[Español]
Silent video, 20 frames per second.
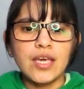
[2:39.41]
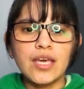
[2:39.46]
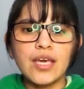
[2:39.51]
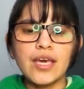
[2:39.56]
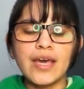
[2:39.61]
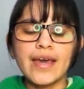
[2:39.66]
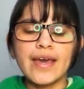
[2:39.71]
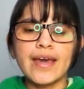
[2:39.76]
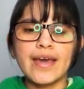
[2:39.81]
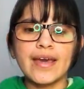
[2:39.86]

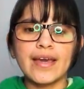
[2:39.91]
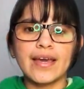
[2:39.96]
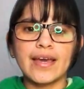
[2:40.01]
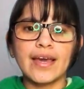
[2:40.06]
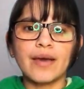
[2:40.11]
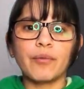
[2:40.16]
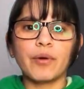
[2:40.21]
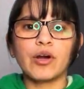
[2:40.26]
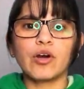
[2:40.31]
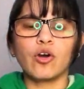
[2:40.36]
Y es
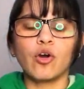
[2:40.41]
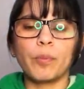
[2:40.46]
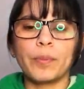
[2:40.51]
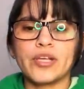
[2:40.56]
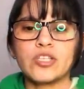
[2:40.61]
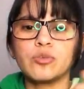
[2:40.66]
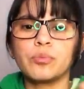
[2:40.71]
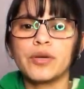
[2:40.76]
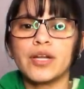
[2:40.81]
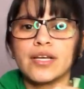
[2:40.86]
que, bueno, los
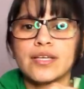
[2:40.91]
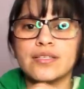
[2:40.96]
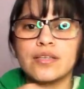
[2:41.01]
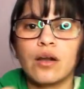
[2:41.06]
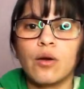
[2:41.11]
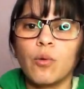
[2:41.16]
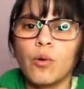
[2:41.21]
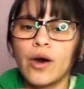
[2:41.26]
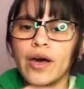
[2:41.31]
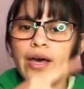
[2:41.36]
precios por aquí se
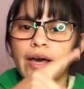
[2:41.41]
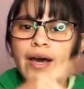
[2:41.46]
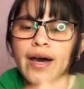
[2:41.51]
los voy a